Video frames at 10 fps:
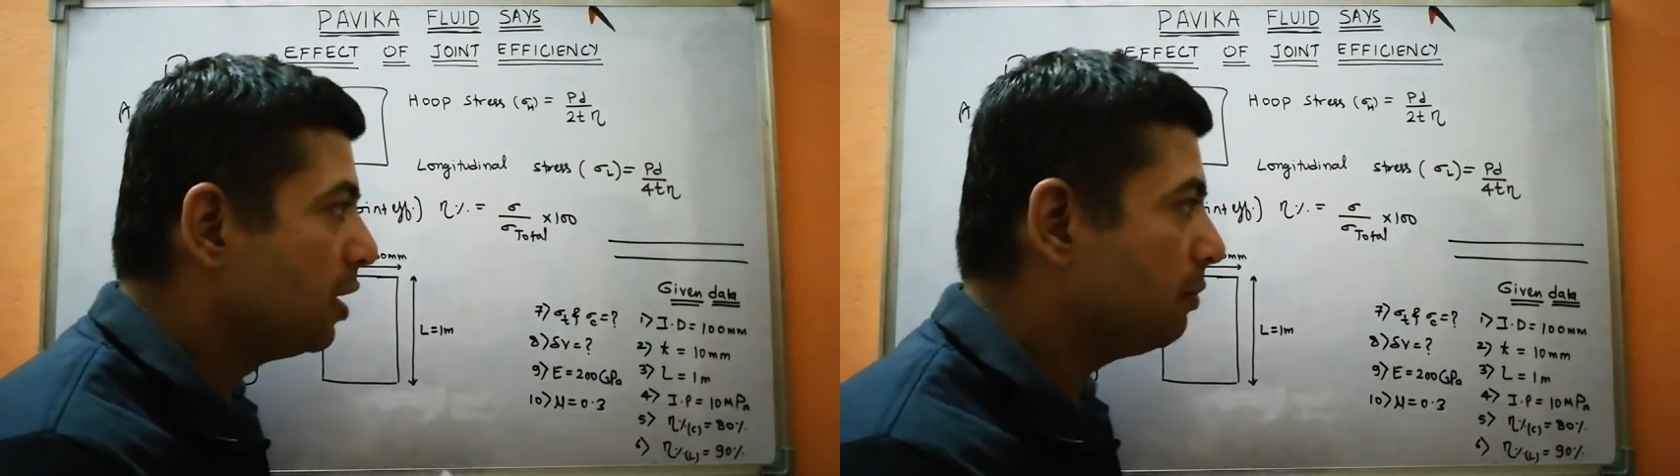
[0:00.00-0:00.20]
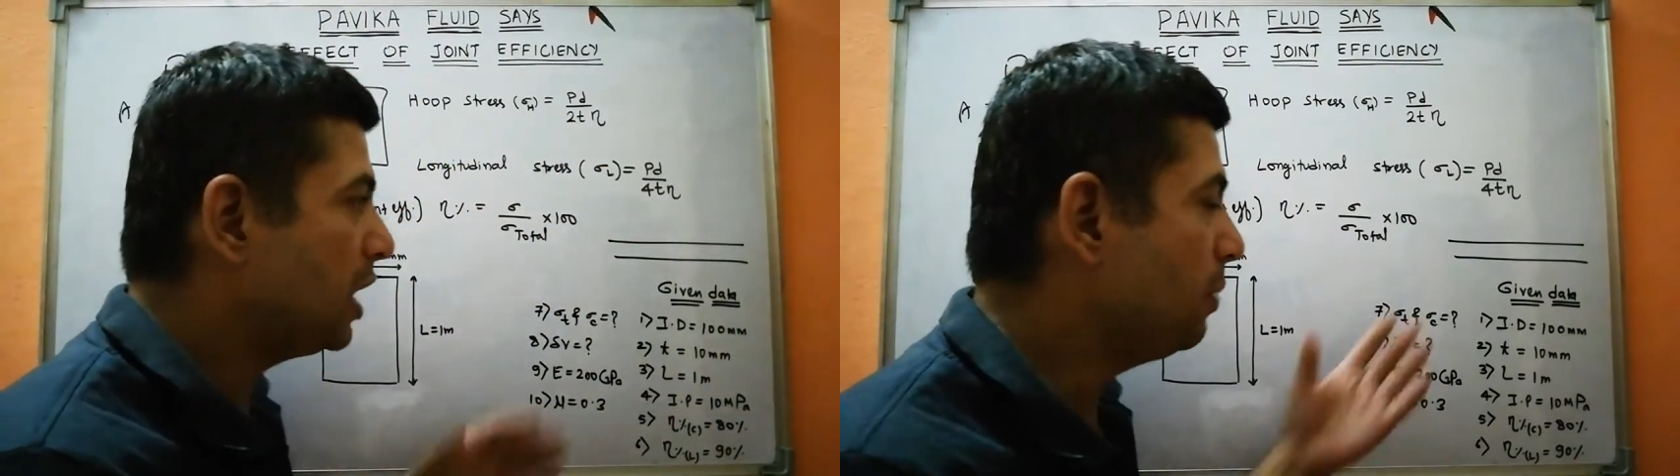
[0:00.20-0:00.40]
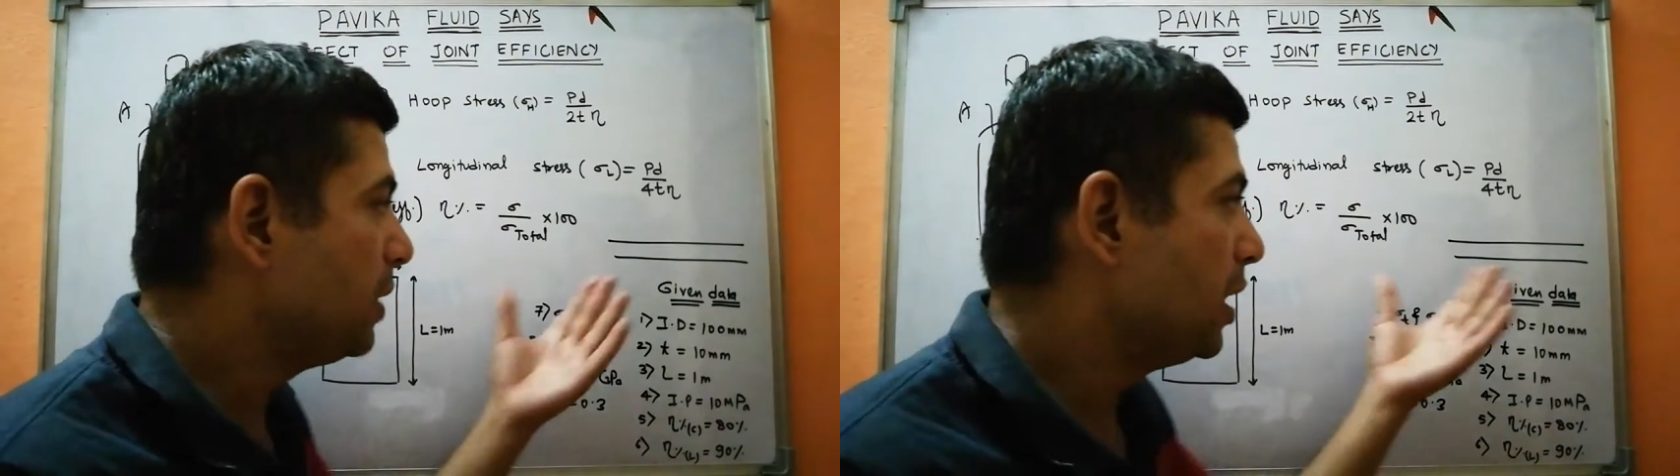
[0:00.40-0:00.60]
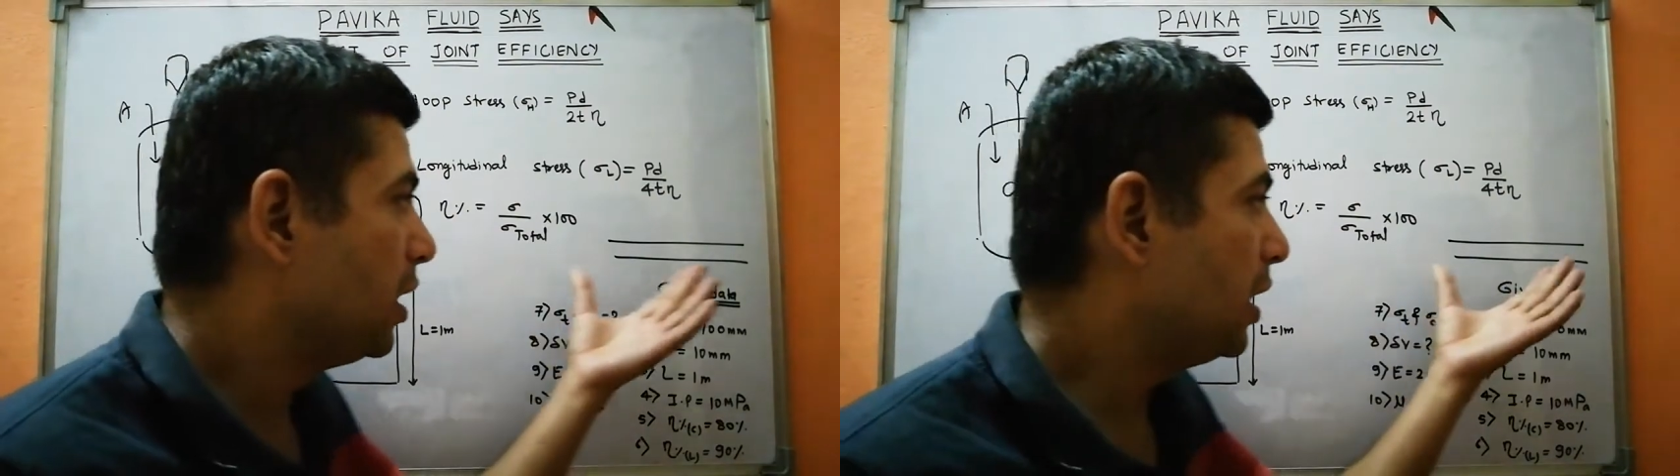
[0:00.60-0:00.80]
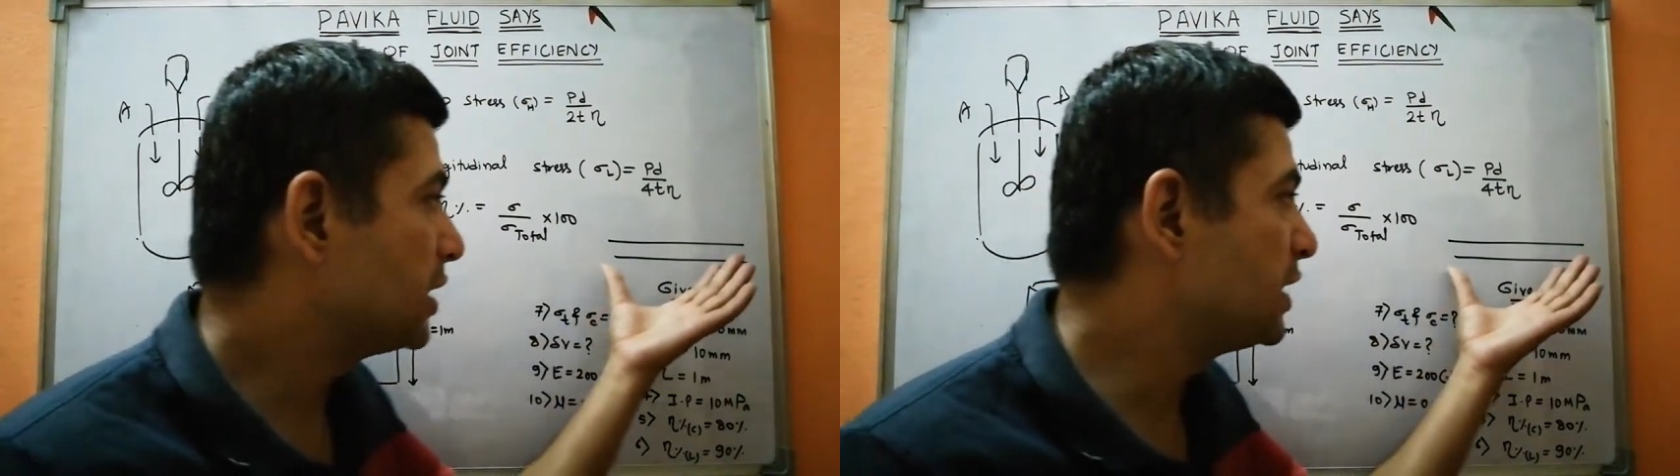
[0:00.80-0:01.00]
मतलब
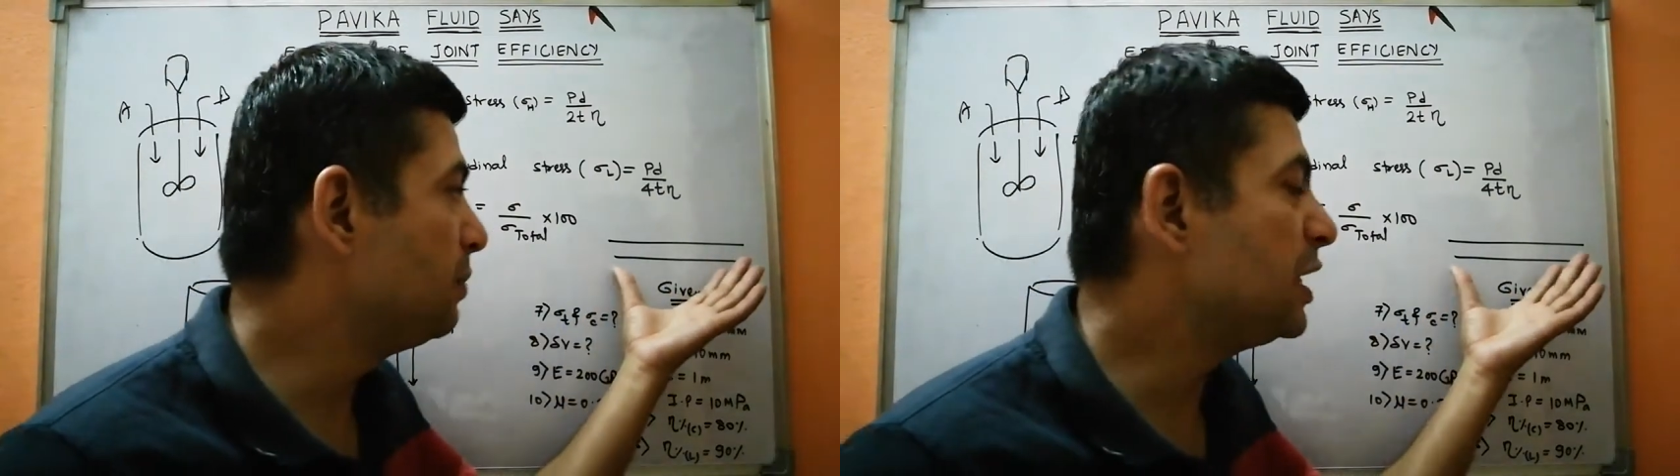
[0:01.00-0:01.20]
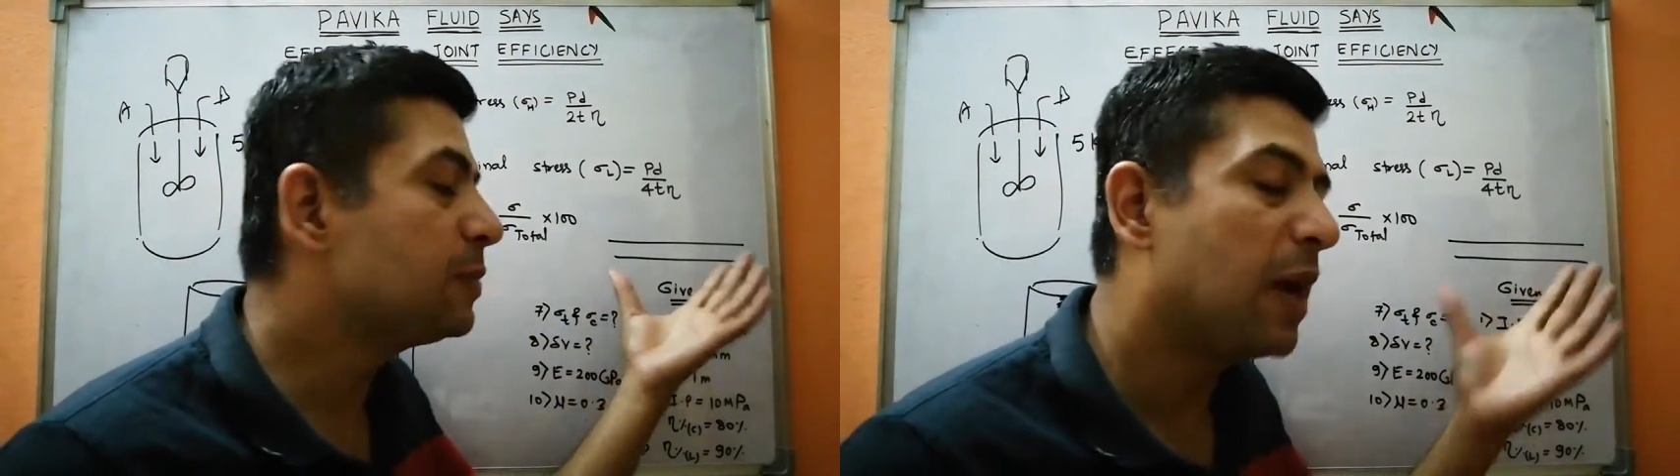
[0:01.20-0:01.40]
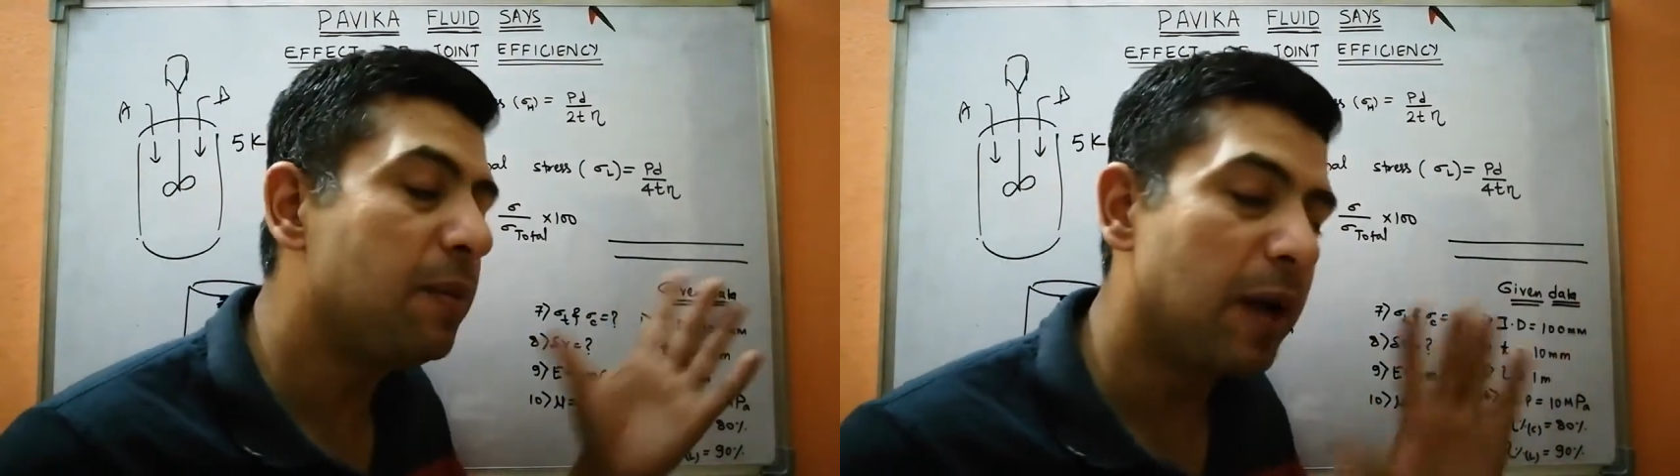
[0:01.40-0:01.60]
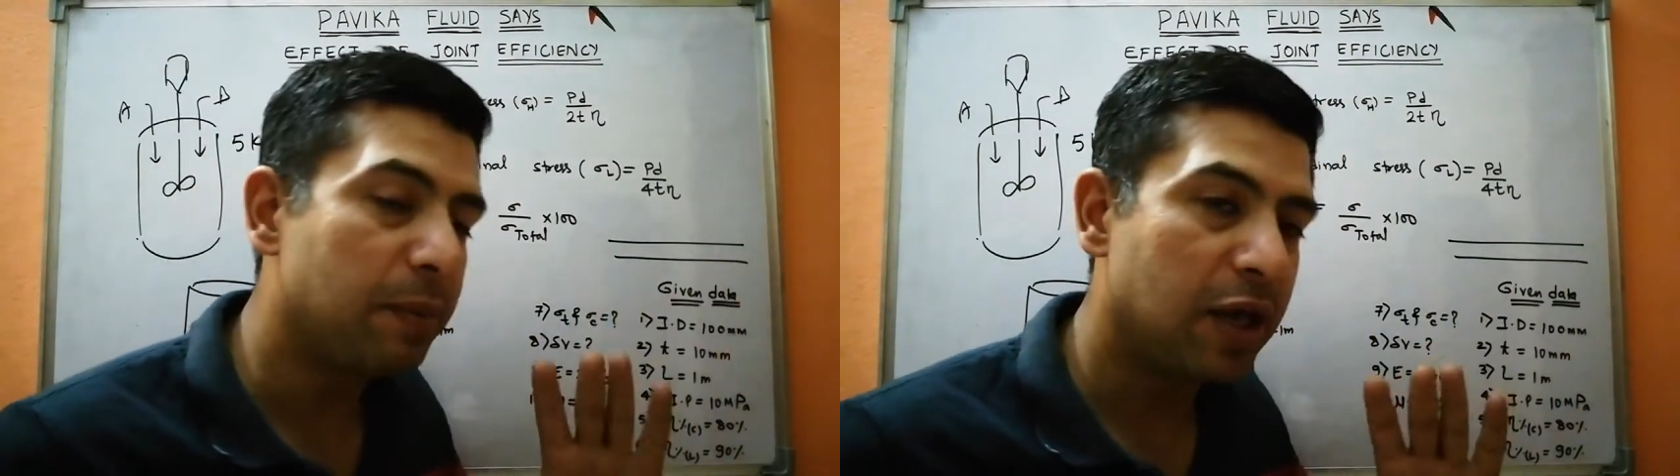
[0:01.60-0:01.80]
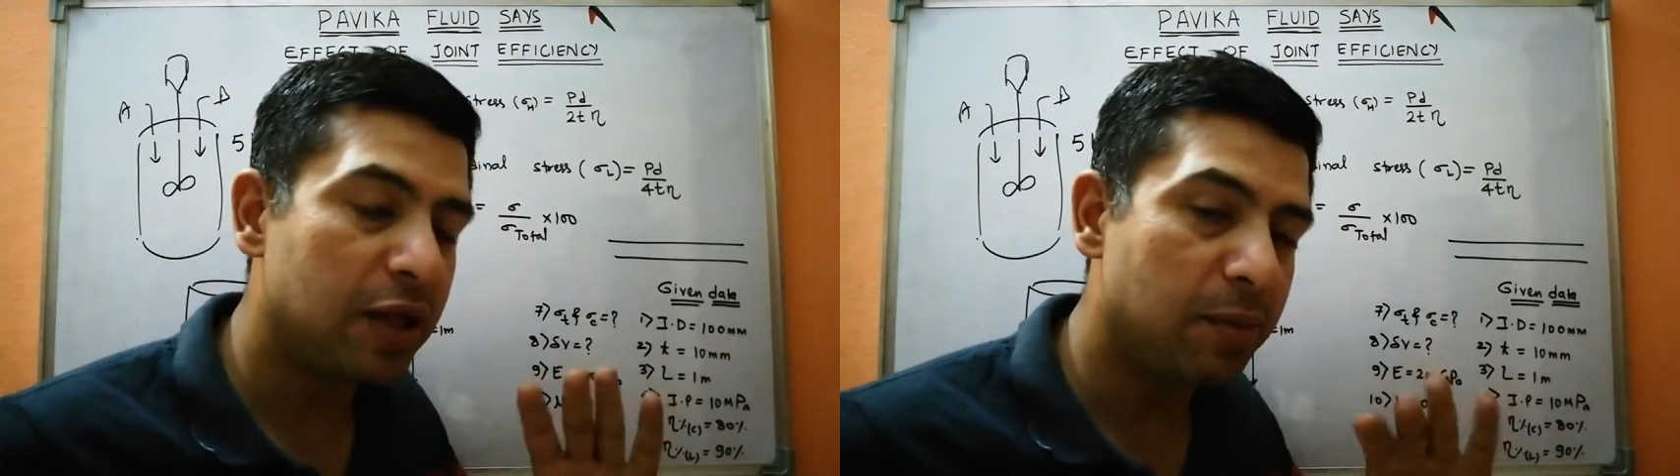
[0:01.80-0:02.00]
सीमलेस पाइप आपके